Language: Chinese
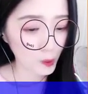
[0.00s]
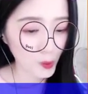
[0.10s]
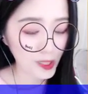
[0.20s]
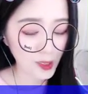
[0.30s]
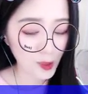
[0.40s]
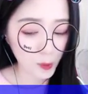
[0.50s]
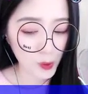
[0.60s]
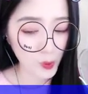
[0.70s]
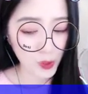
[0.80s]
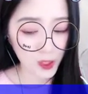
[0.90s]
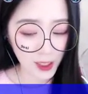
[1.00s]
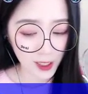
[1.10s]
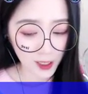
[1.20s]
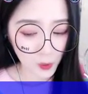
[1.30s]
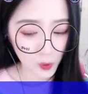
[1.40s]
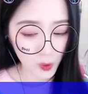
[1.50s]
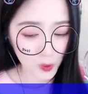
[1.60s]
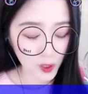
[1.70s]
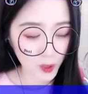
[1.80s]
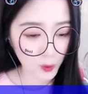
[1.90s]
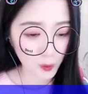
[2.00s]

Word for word: 在柔软的红色喜床上，